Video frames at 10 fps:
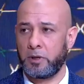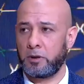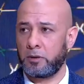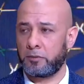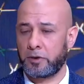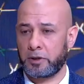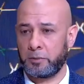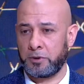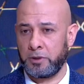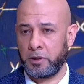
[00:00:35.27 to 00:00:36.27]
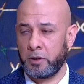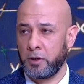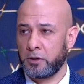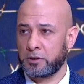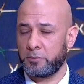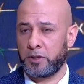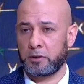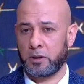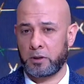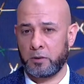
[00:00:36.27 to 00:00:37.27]
لفريق المدينه زي ما
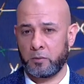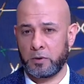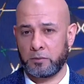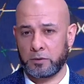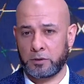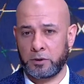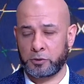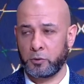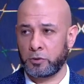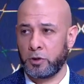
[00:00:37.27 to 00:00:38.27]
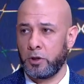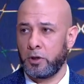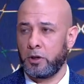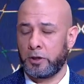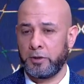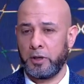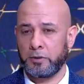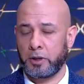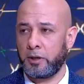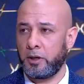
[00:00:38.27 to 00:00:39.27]
قلت لك راهو آه، قشوط كده
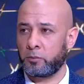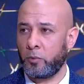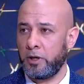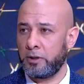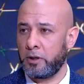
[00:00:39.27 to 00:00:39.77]
عنده قناعات معينه